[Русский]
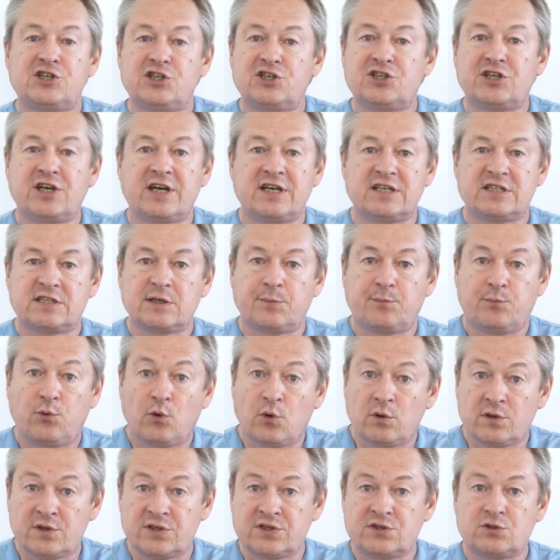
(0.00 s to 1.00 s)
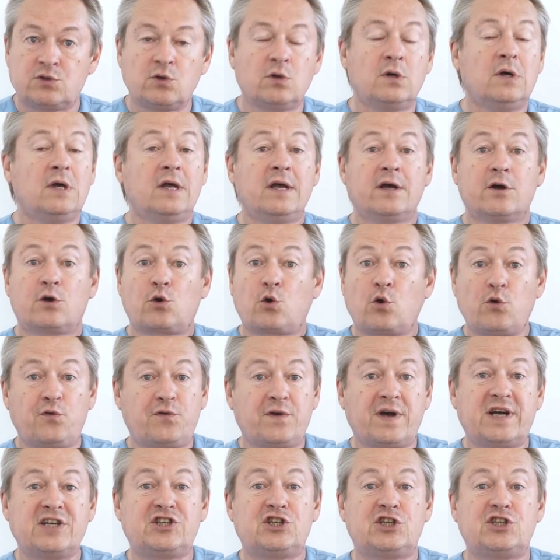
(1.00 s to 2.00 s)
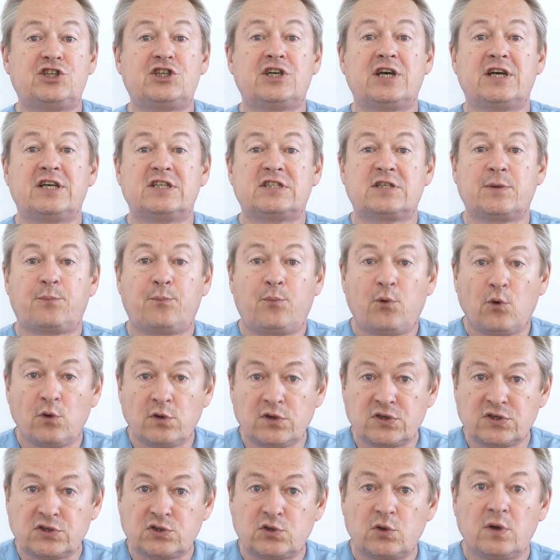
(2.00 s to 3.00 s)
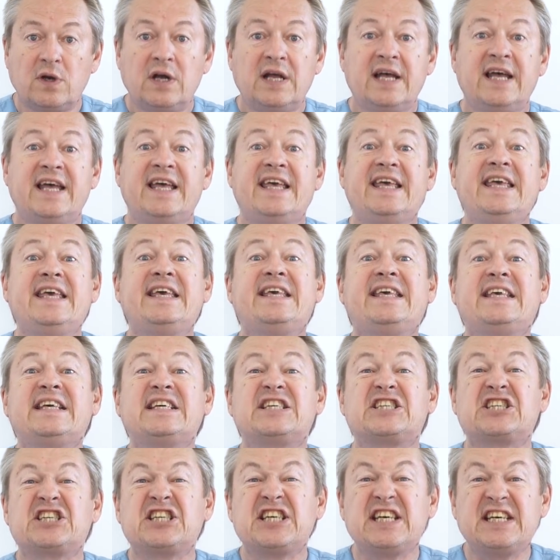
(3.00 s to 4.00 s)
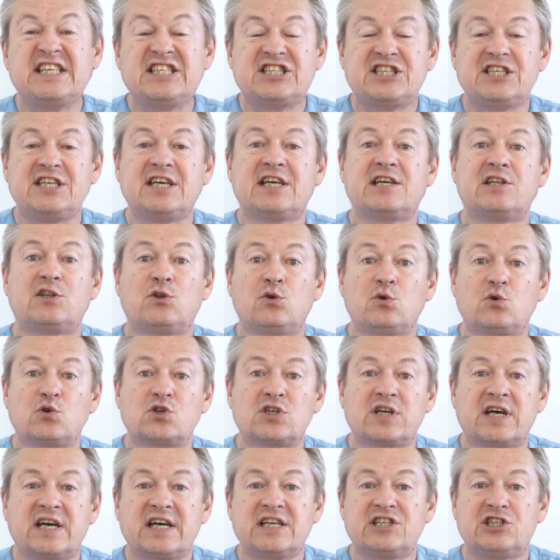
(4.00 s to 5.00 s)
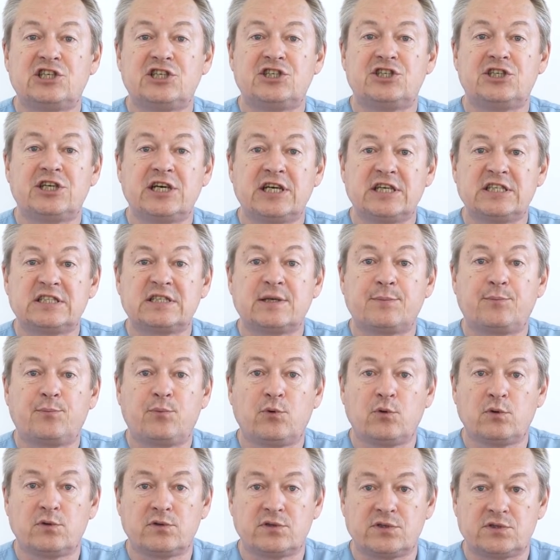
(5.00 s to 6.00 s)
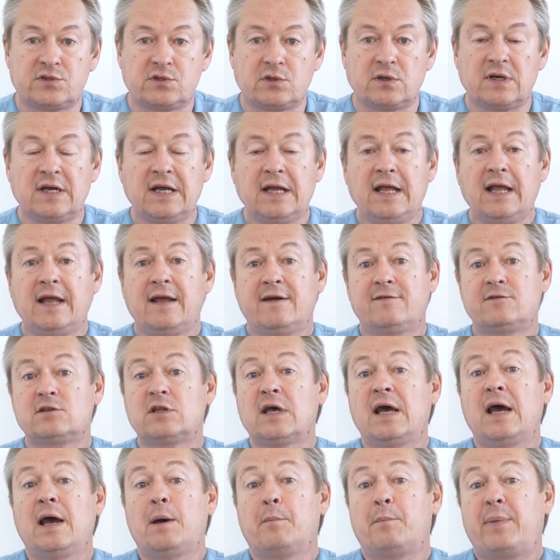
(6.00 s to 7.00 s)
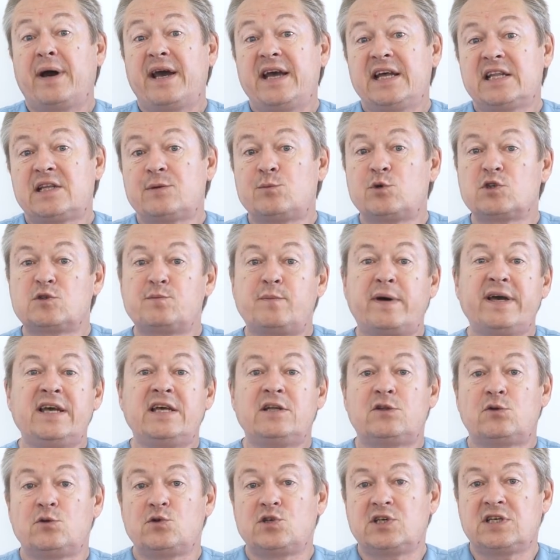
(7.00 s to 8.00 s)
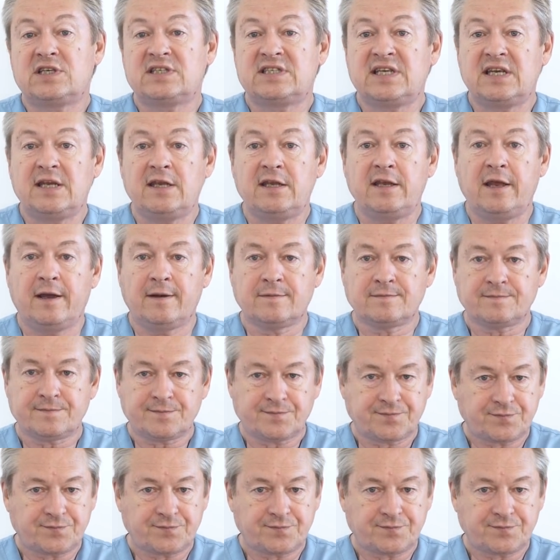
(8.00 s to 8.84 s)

очищается полностью, кровь очищается полностью и кишечник тоже очищается полностью. Вот поэтому с моей точки зрения